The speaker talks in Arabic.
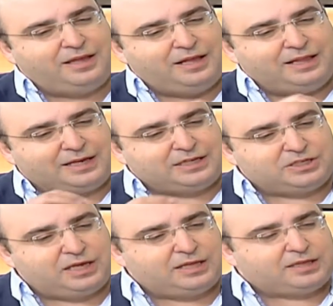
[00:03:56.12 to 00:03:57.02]

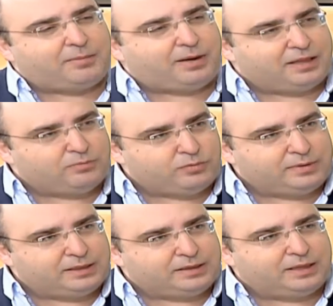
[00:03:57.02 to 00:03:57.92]
الغشاء تبع
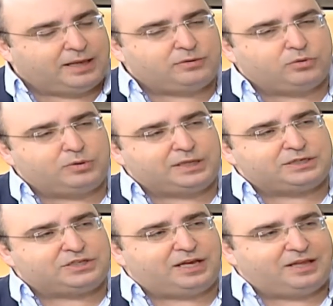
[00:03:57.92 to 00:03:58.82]
المبيض لانه هو
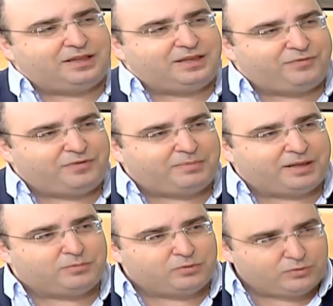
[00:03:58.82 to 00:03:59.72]
الغشاء اللي في
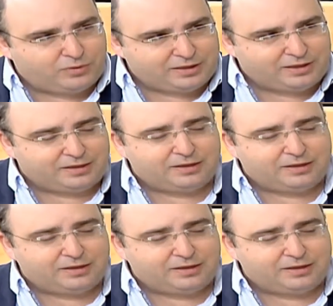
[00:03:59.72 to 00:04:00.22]
بقلبه البويضات